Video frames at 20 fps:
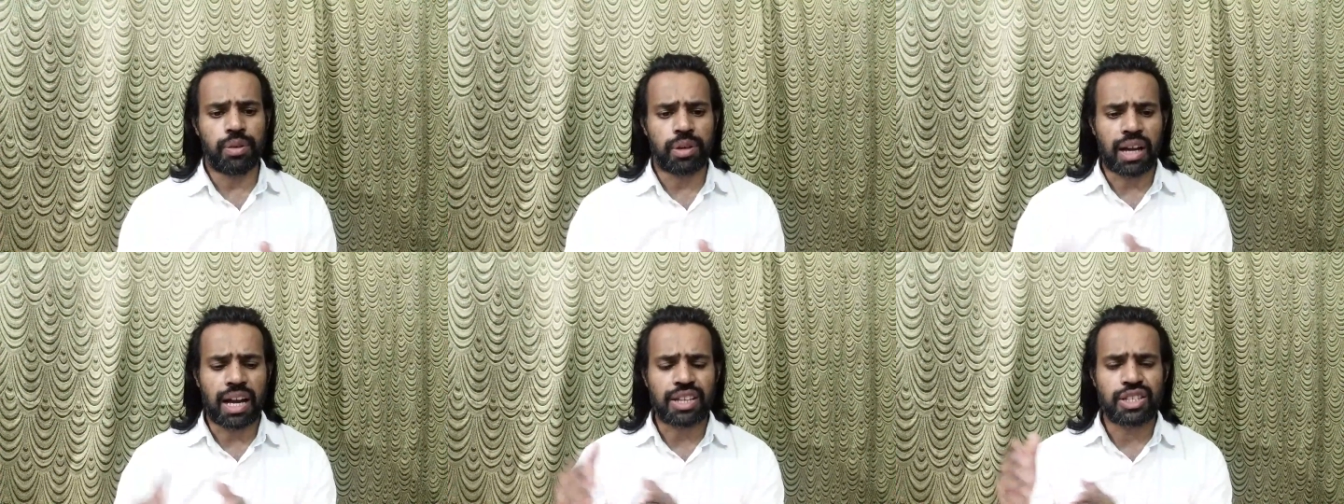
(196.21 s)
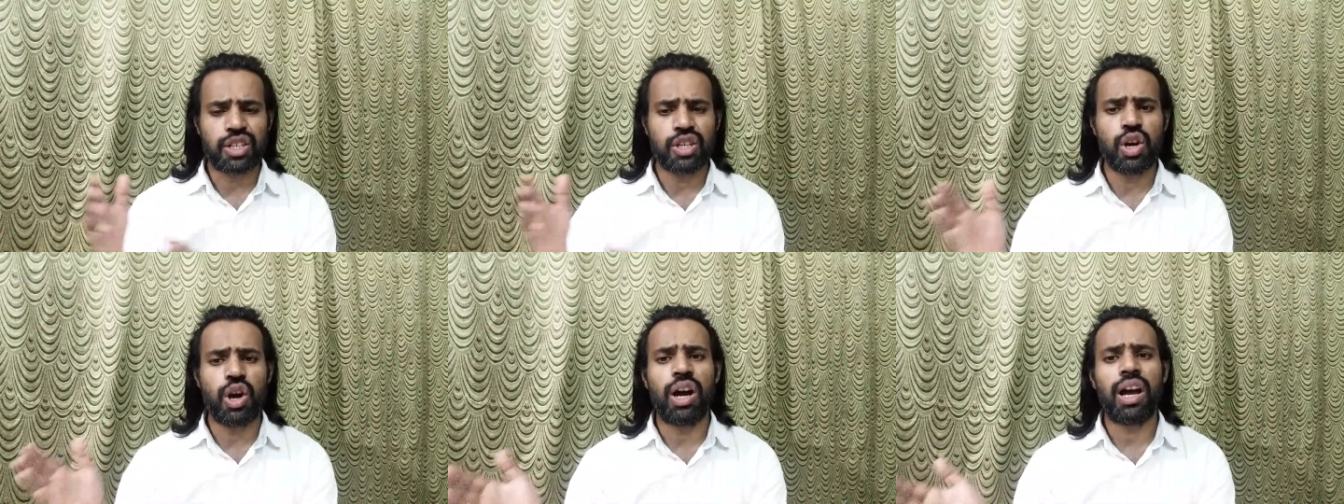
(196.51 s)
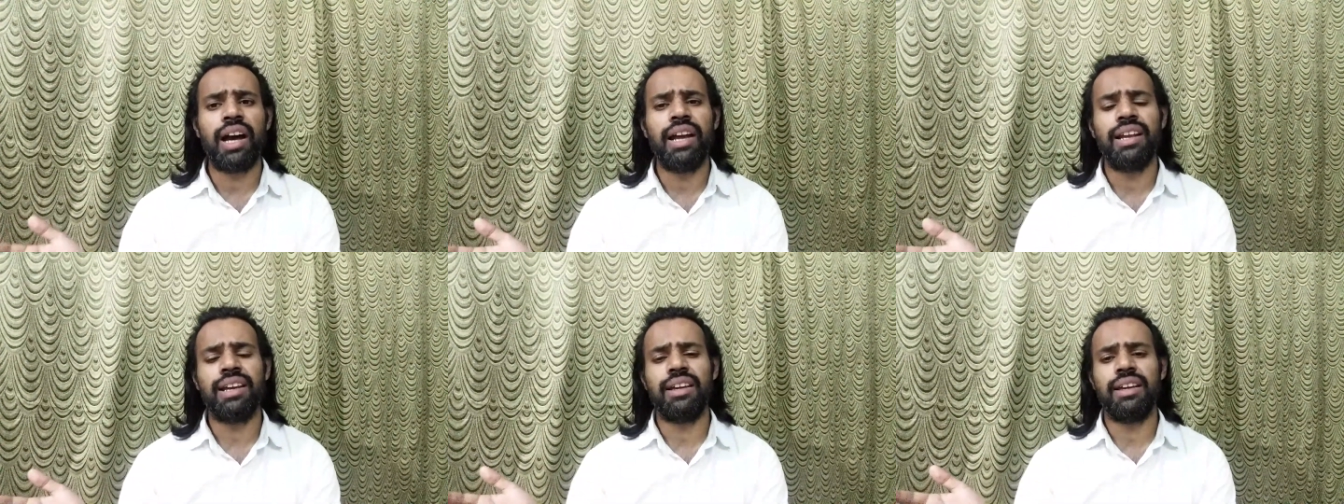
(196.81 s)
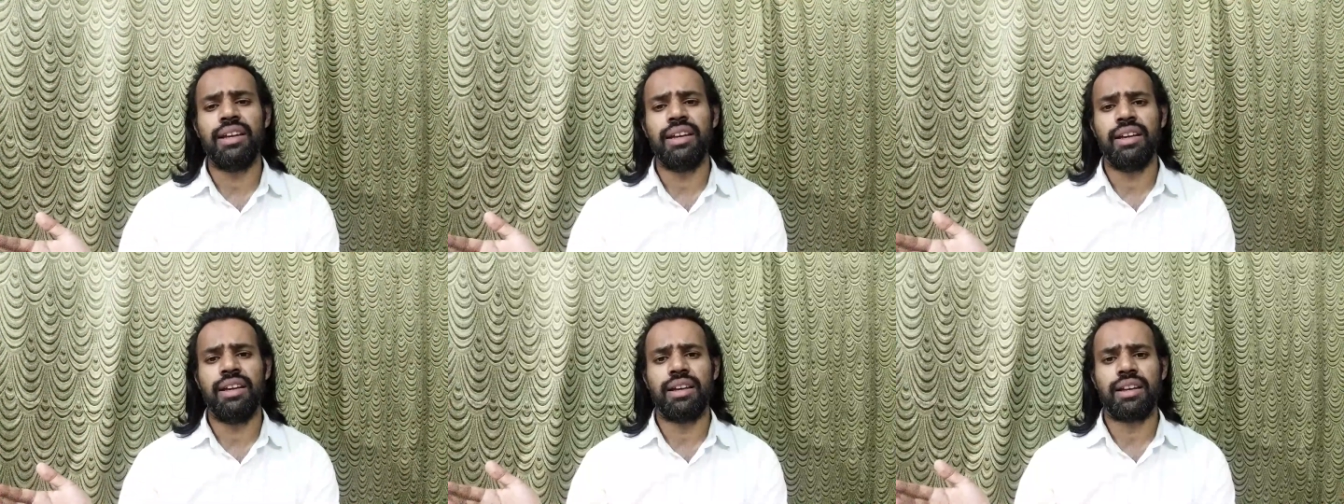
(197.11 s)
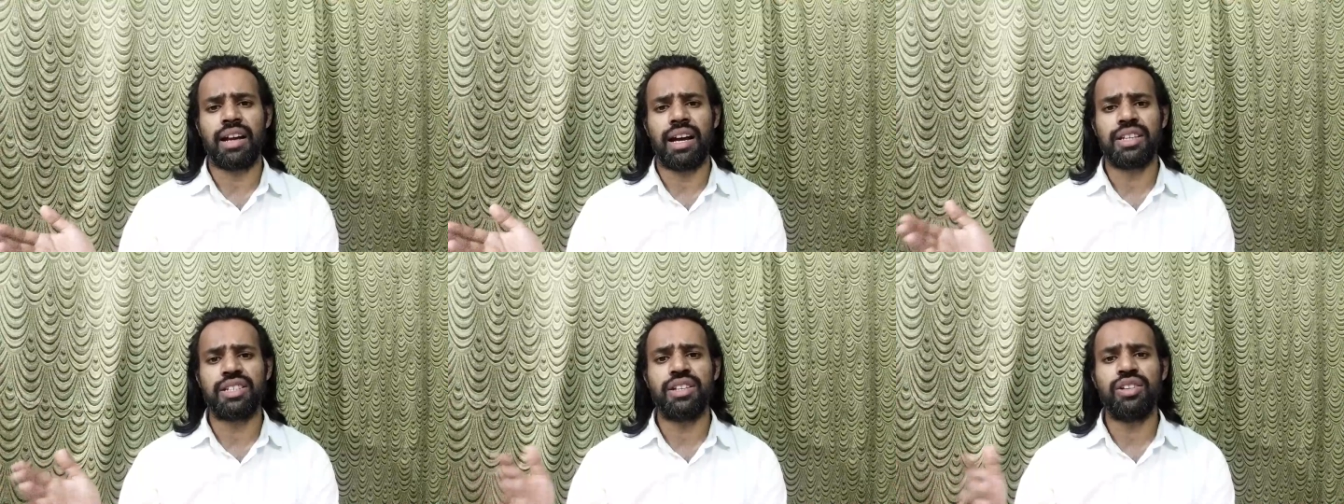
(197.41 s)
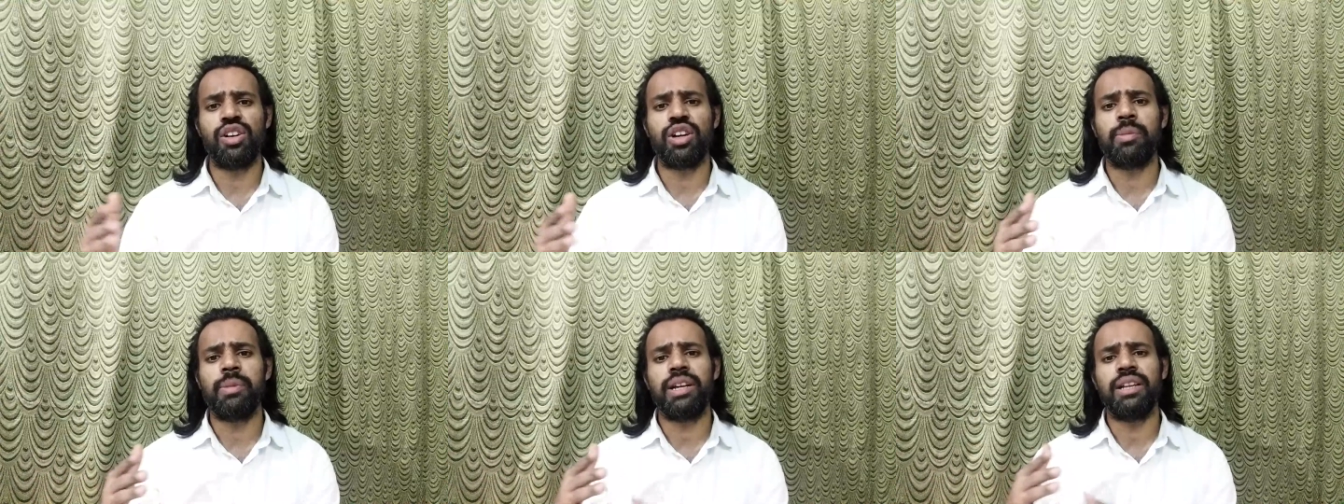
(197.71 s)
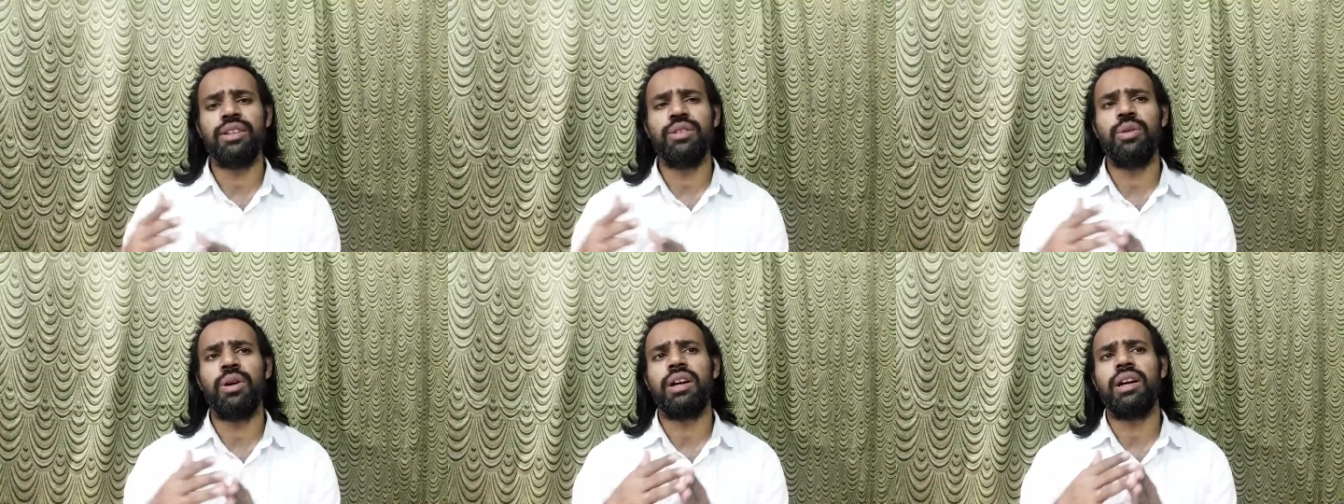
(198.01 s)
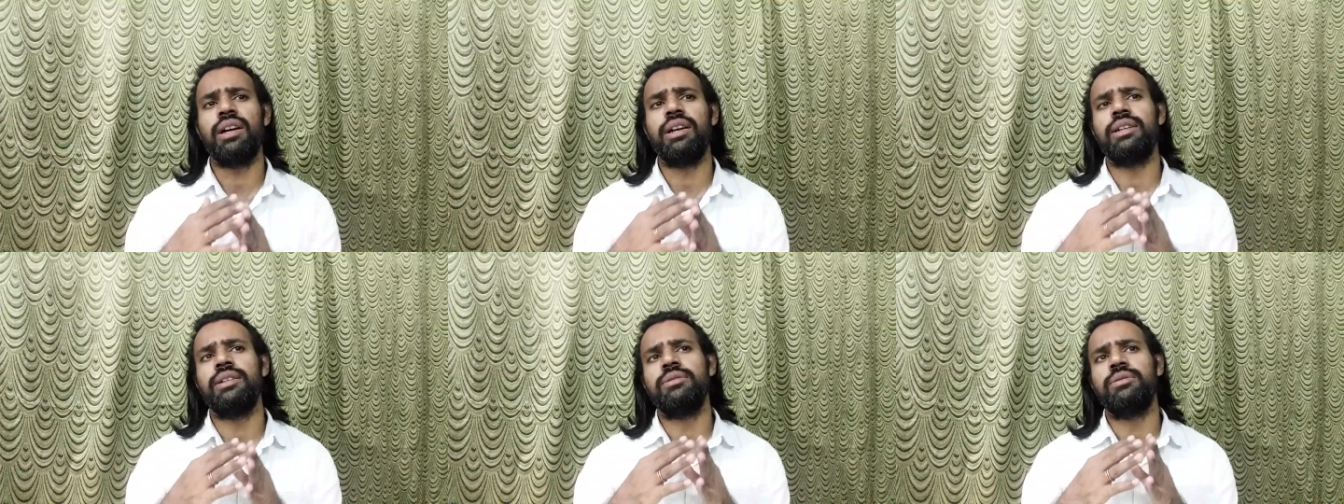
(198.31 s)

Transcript: రాజయోగానికి రాజయోగం అనేది ఒక